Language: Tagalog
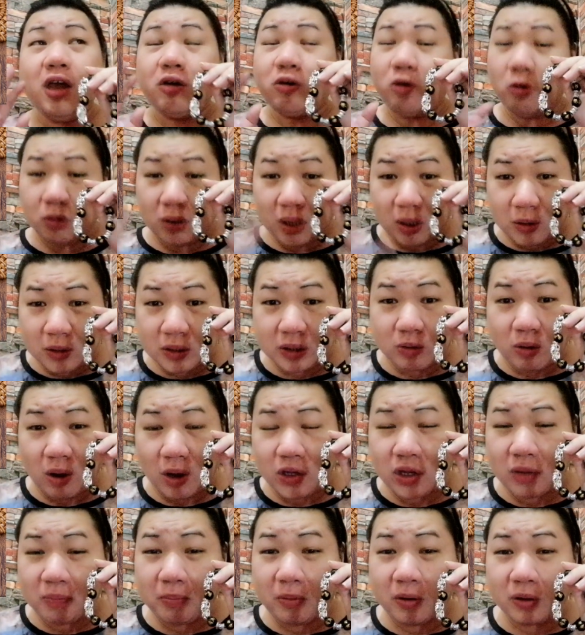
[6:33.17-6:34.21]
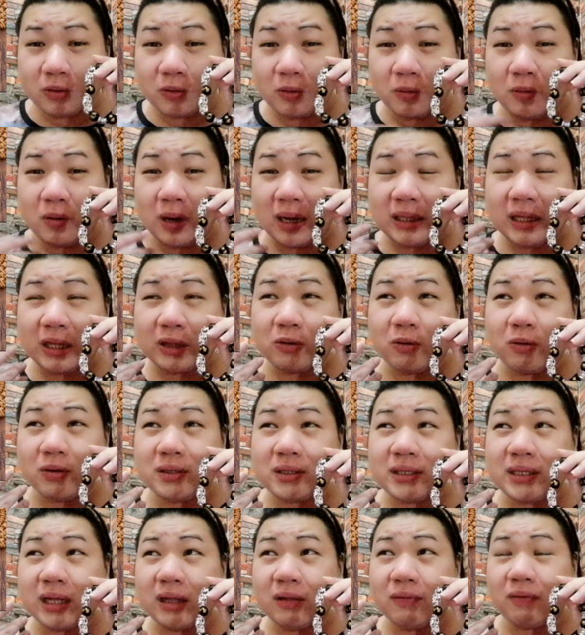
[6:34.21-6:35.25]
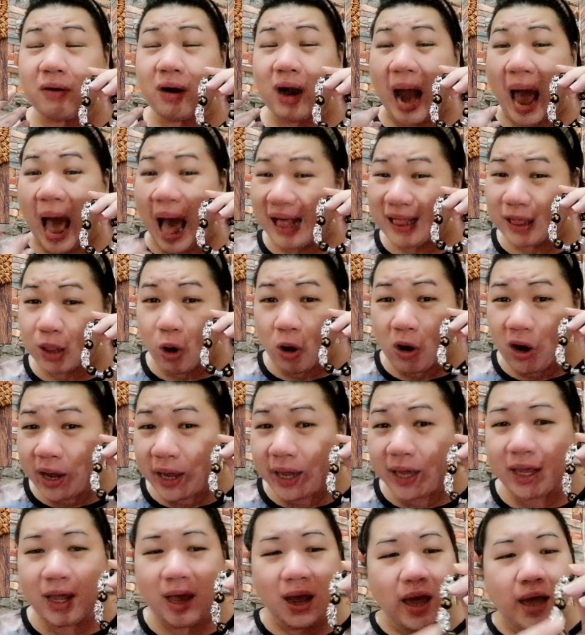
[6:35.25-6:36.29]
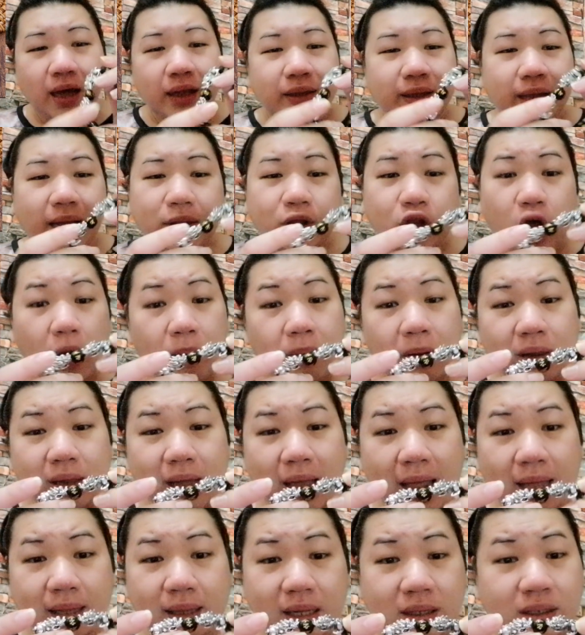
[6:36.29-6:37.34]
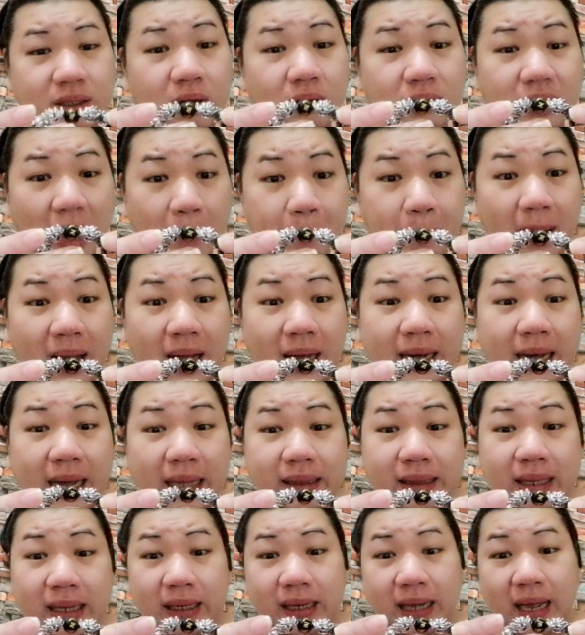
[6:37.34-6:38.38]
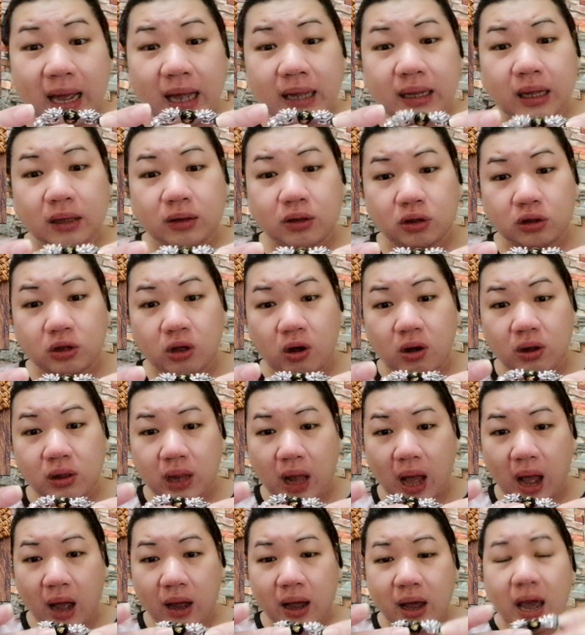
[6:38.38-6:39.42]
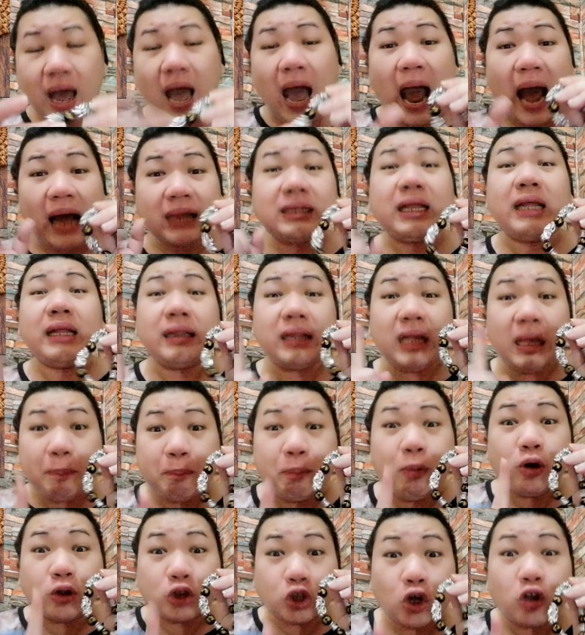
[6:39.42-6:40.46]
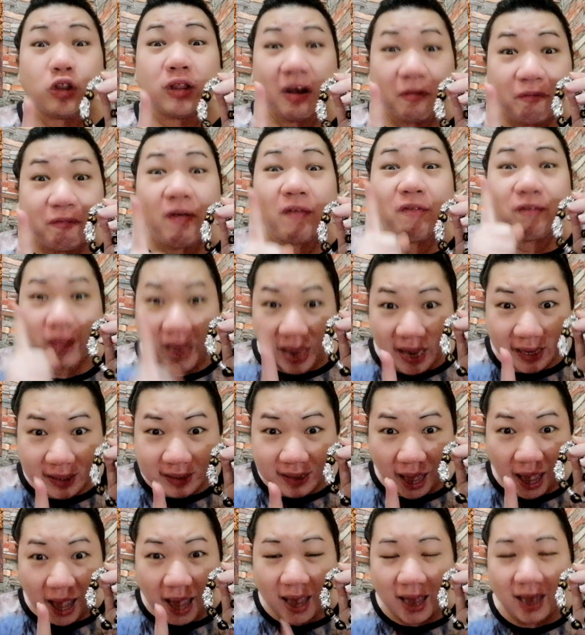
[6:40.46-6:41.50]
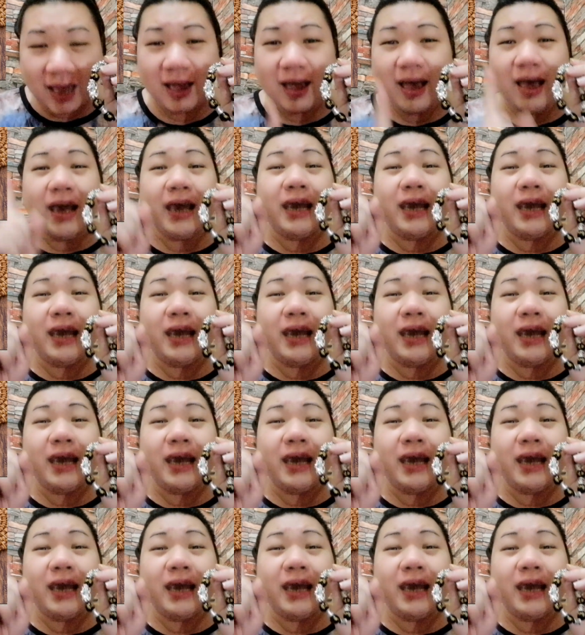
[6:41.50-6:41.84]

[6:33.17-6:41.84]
Kung nagustuhan niyo po itong ganitong silver alloy na double-headed. So, napakaganda niya na totoo na. At hindi po ito nagfi-fade ah.